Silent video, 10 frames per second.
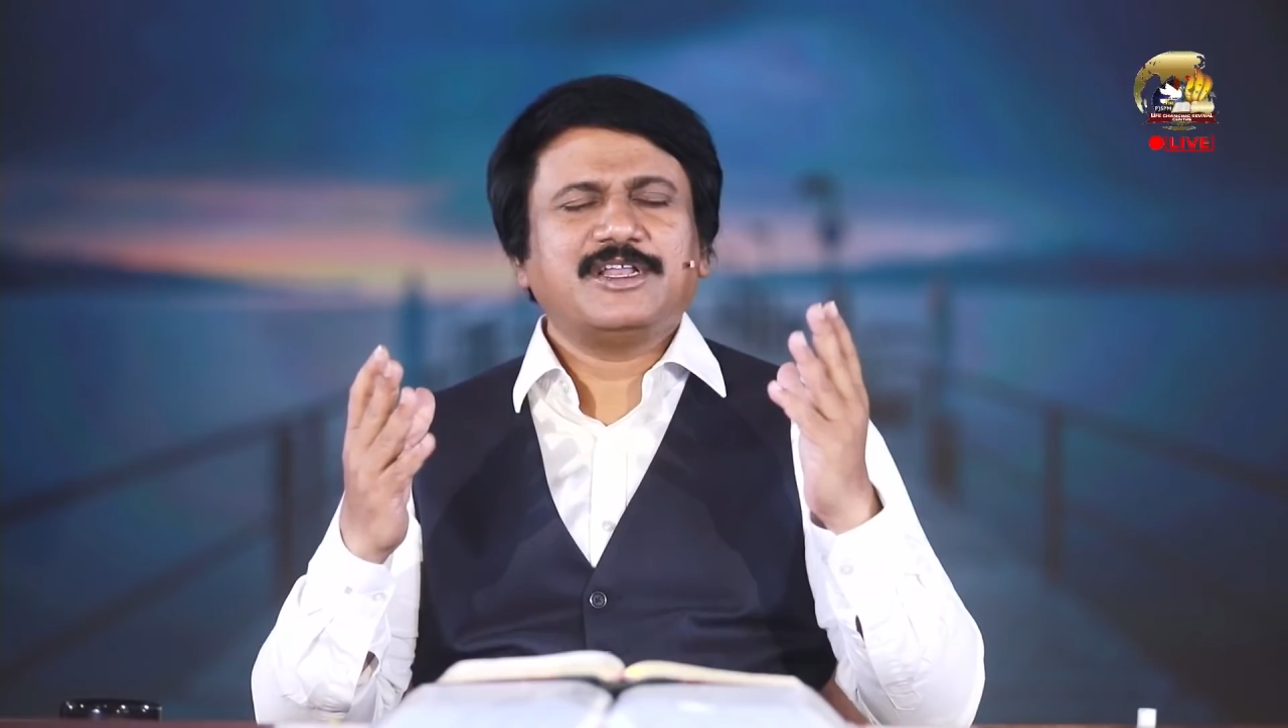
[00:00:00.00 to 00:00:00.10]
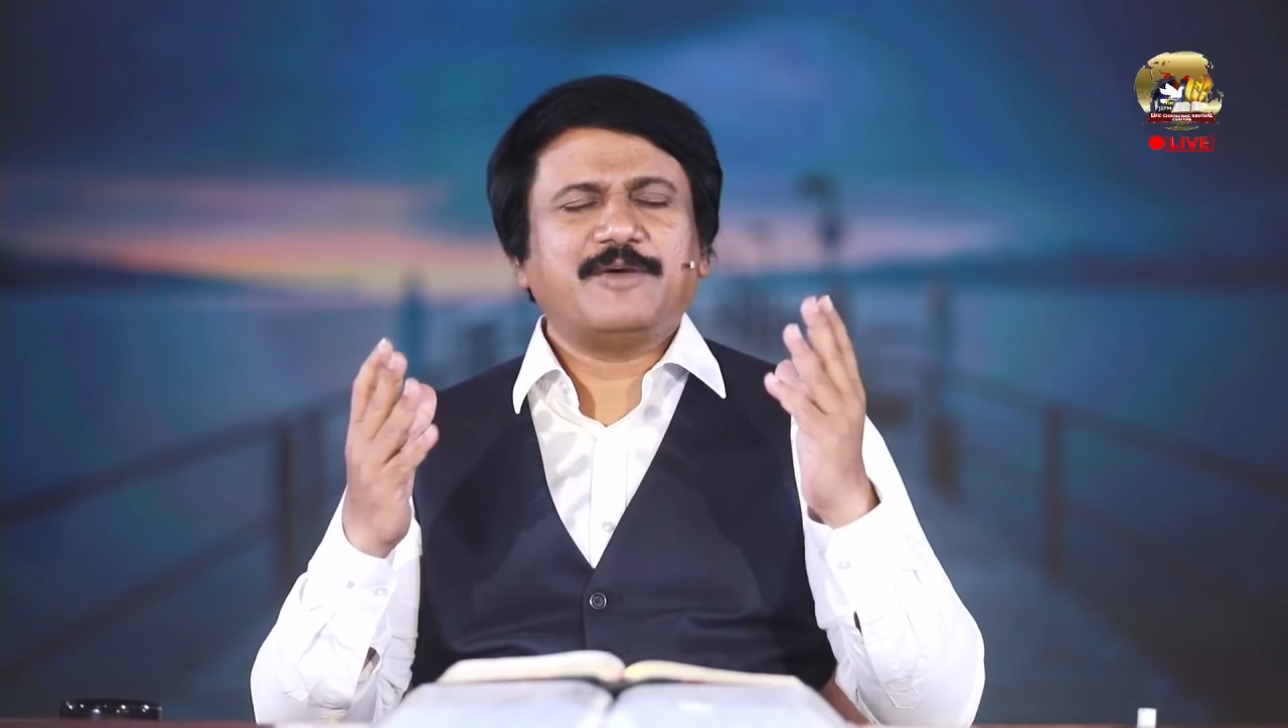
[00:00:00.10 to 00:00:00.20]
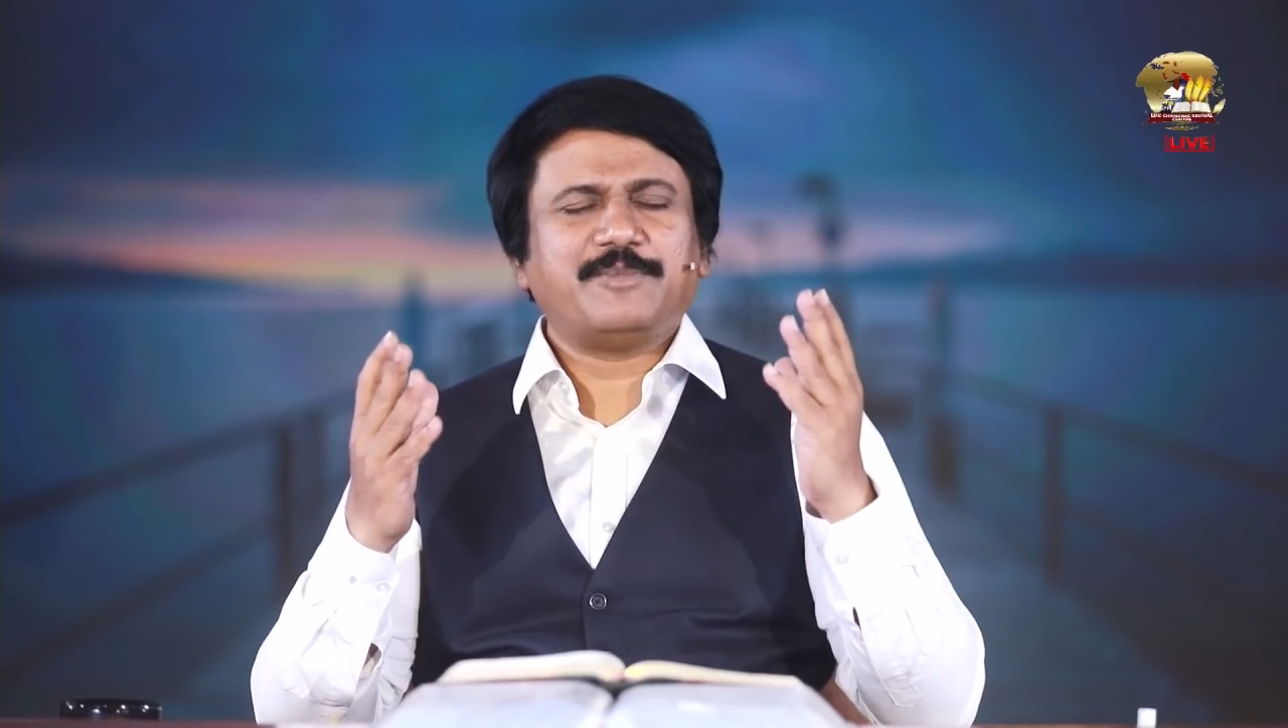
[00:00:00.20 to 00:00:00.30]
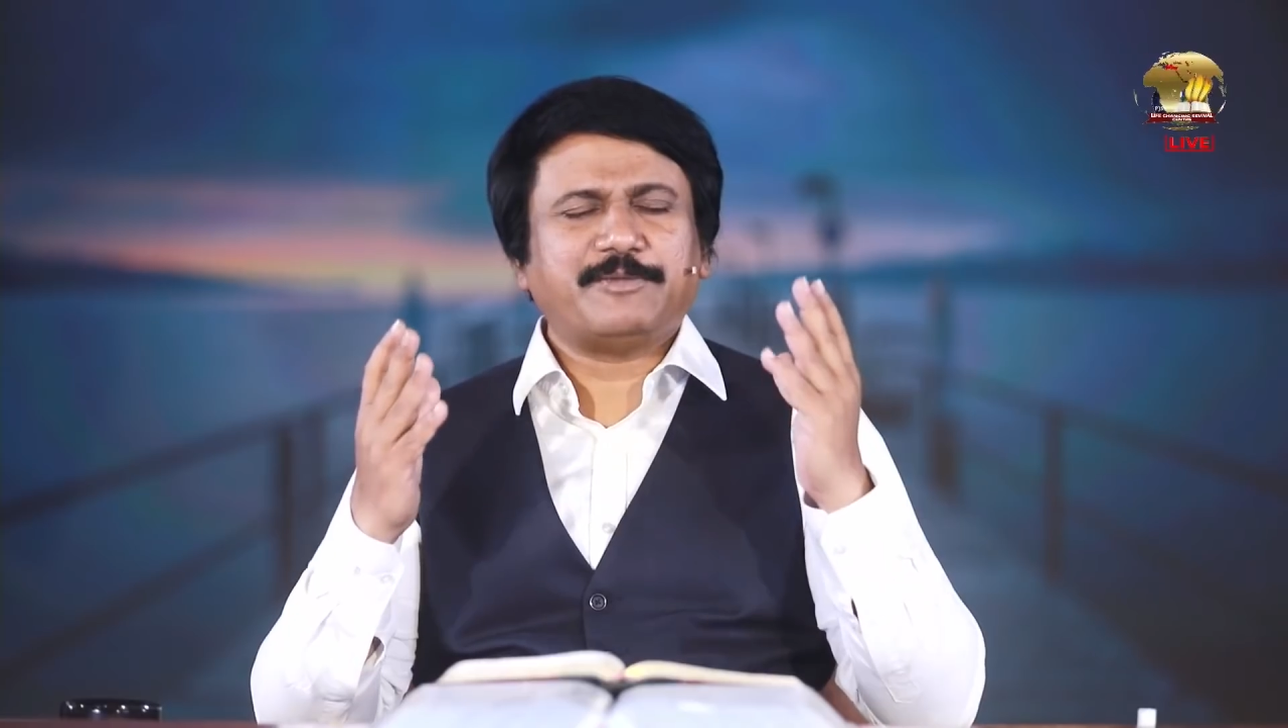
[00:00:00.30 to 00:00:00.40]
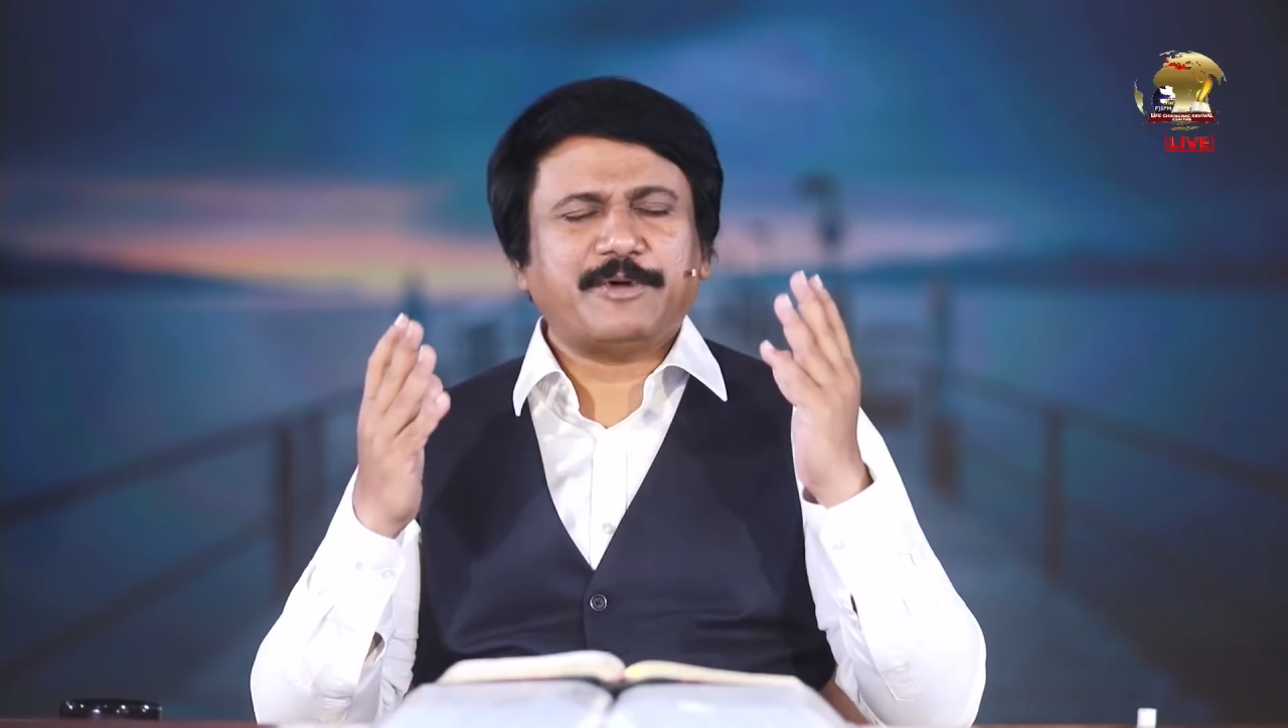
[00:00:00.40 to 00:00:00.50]

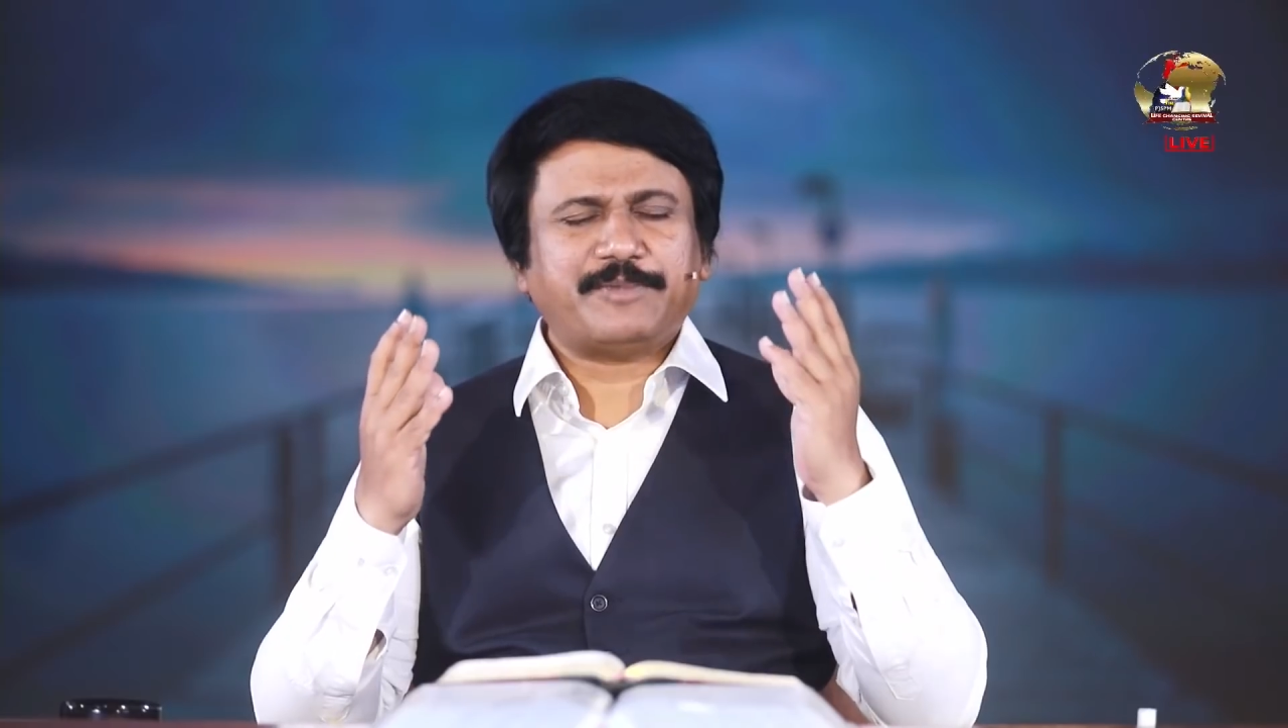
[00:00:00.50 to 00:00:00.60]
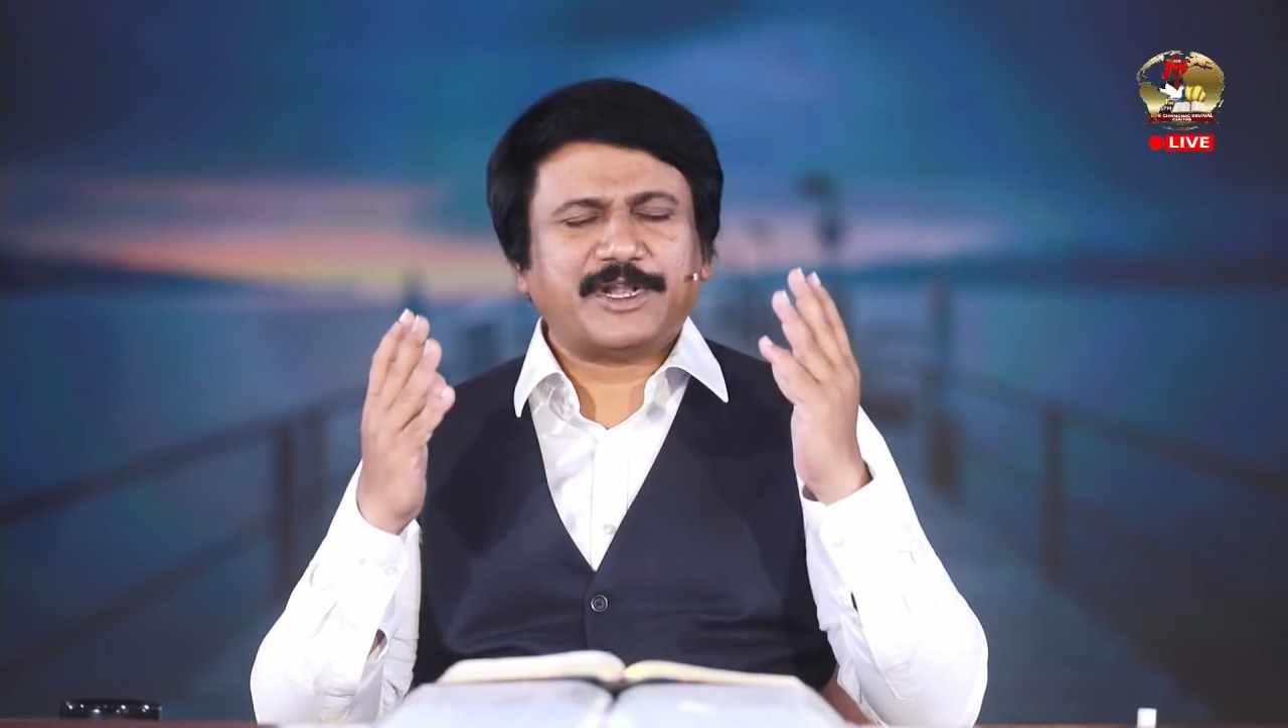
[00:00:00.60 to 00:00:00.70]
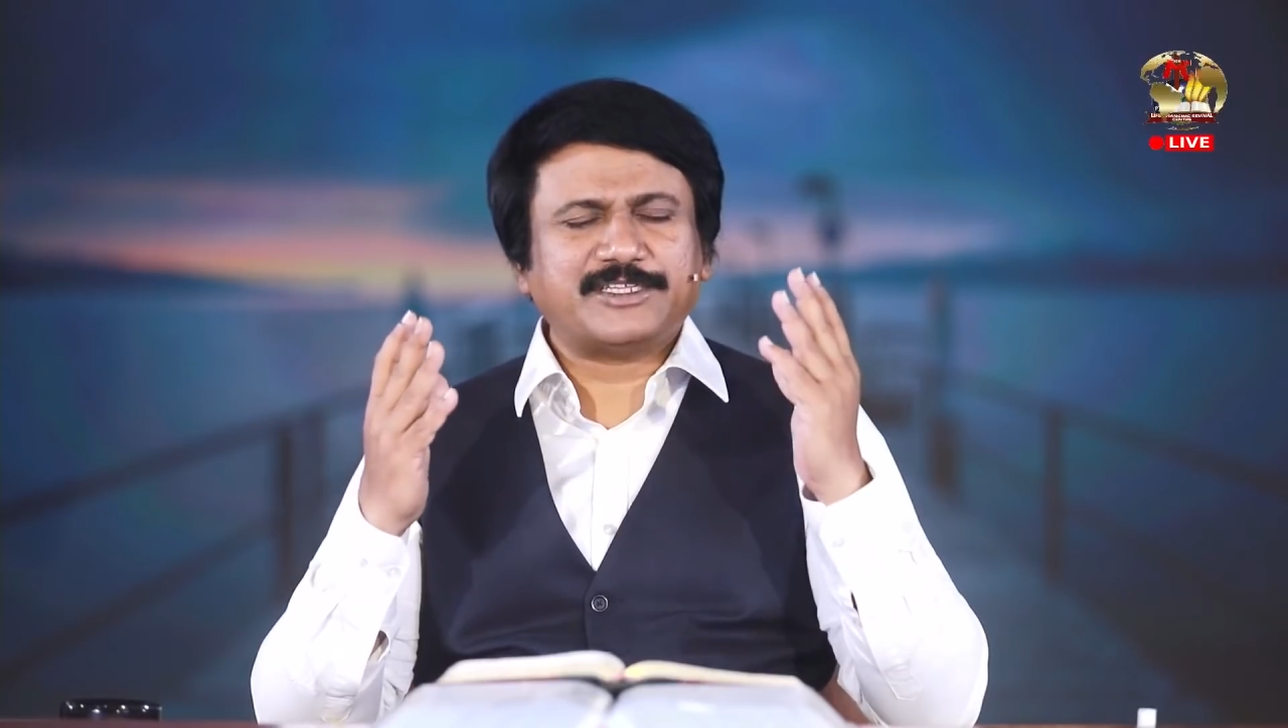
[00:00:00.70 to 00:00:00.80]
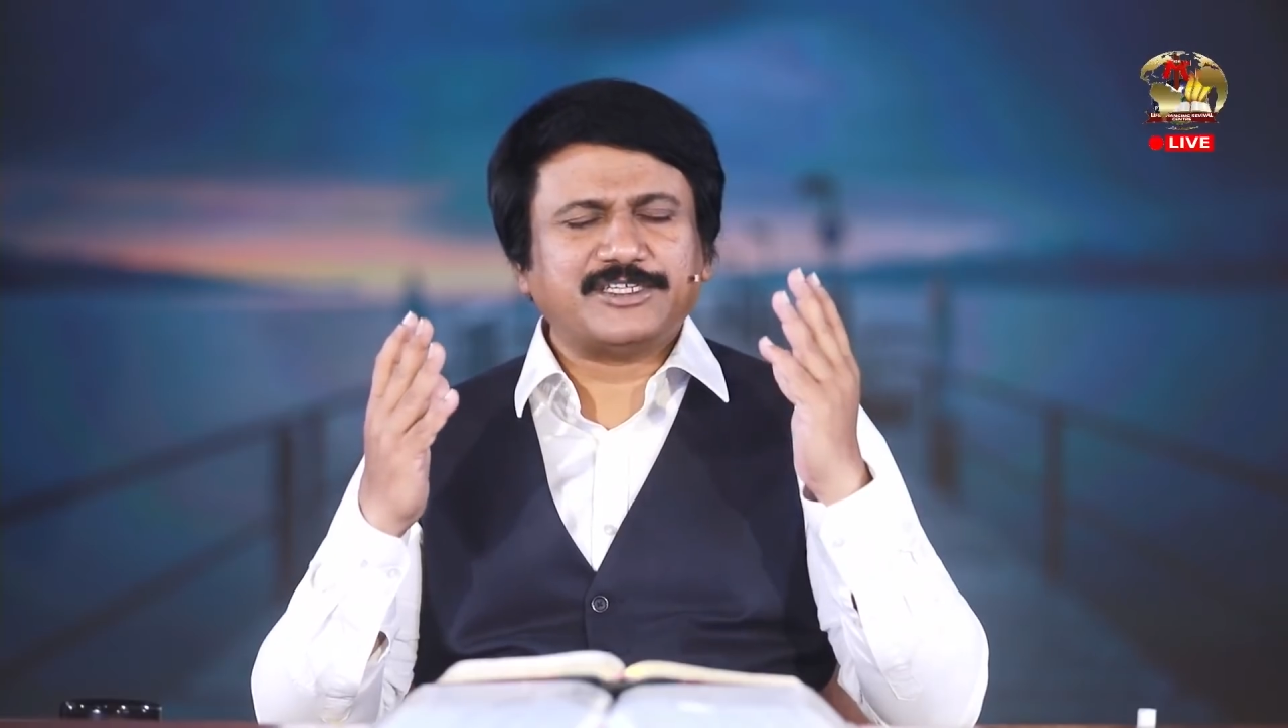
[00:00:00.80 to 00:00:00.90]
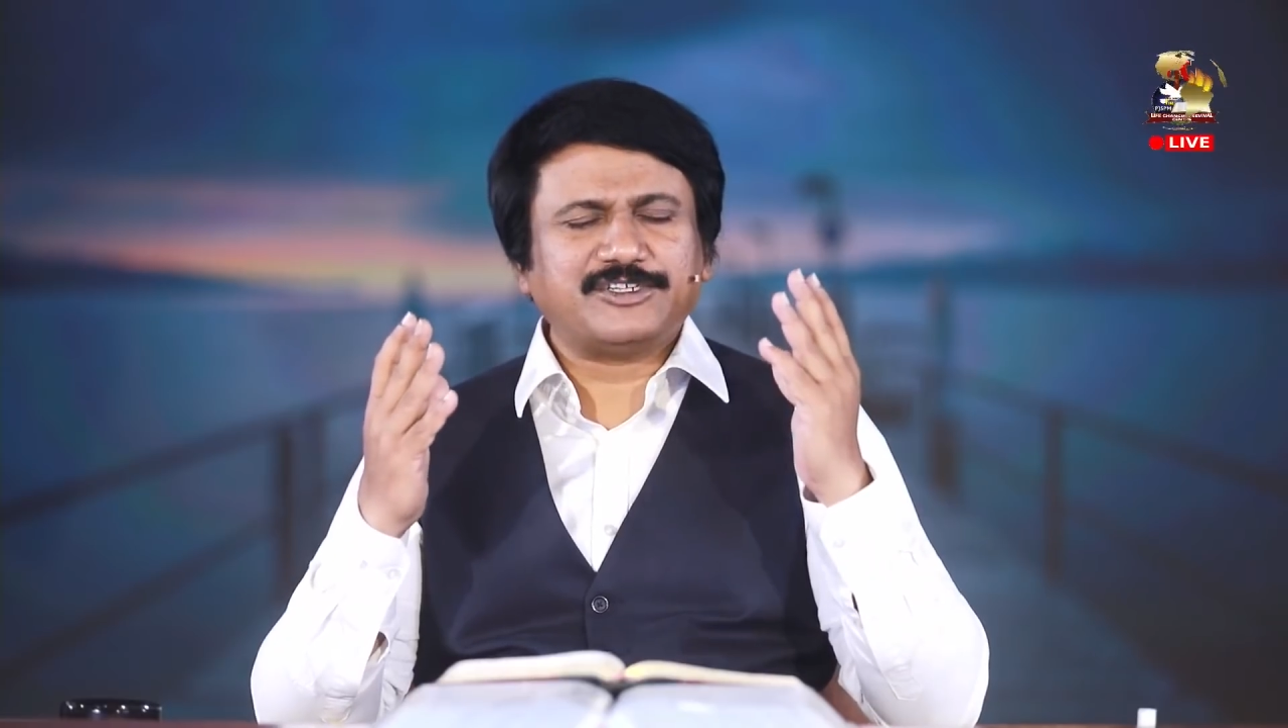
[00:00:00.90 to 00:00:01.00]
నా ప్రభా
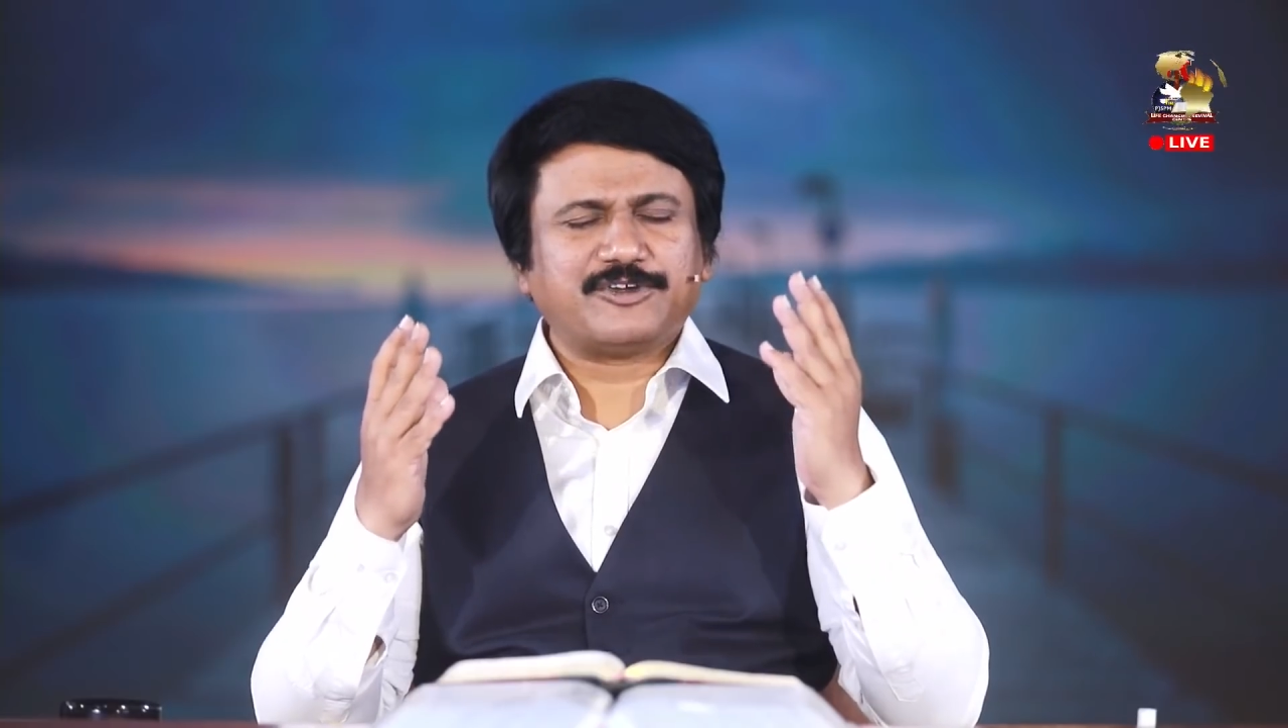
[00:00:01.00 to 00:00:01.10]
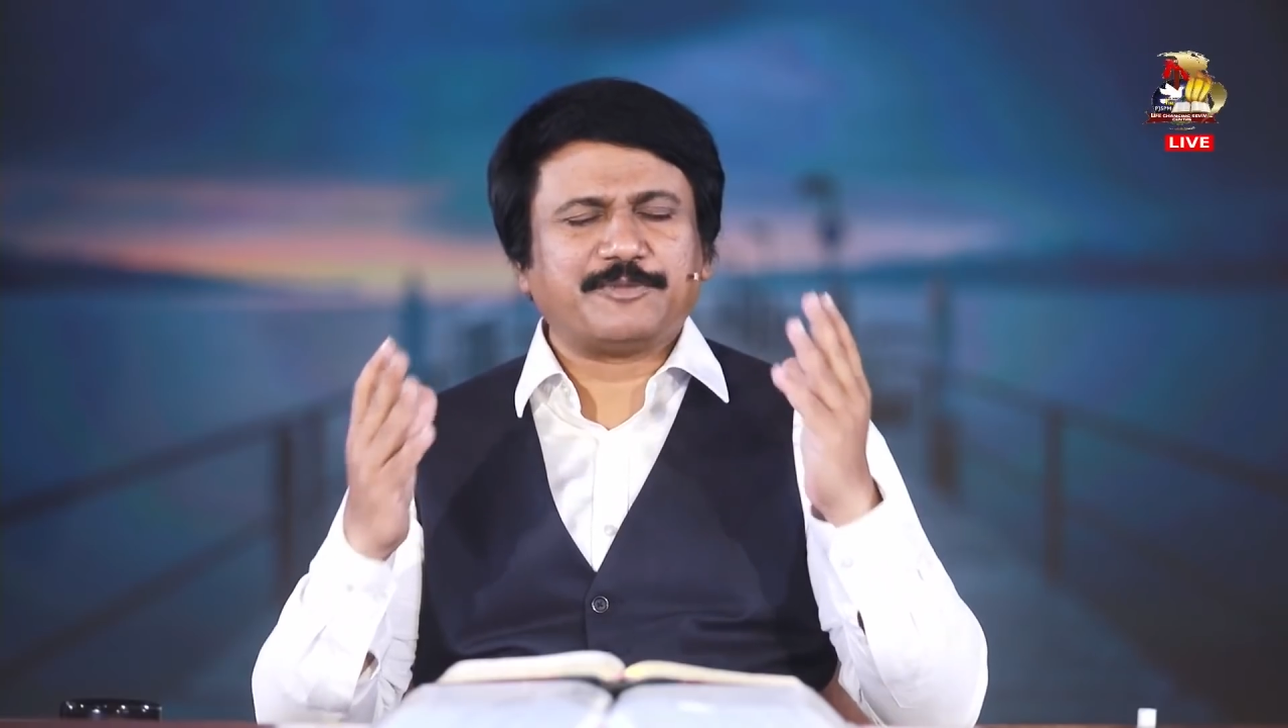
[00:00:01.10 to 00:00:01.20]
ప్రార్థించి